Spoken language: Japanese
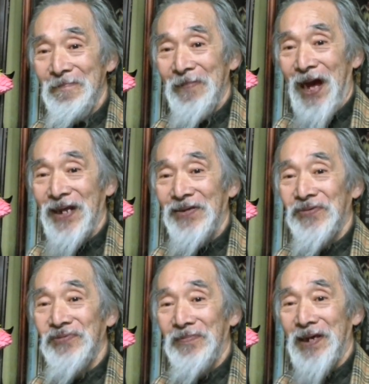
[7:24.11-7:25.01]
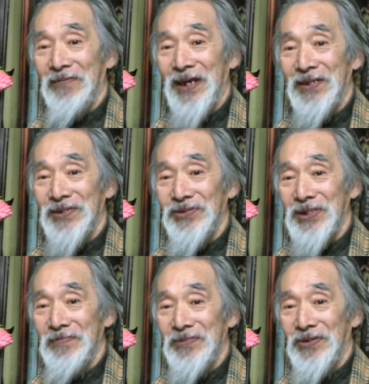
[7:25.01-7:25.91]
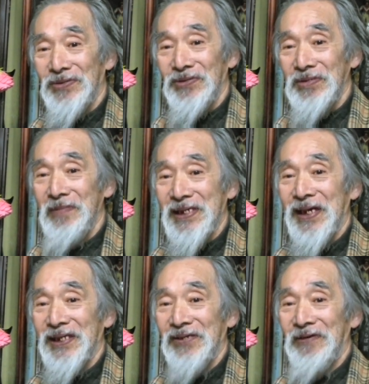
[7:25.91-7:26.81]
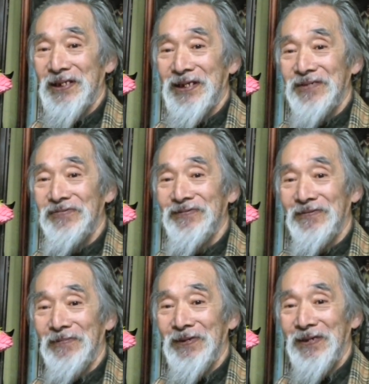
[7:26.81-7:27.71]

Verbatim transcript: あれの黒幕は時政やって言われたりするのも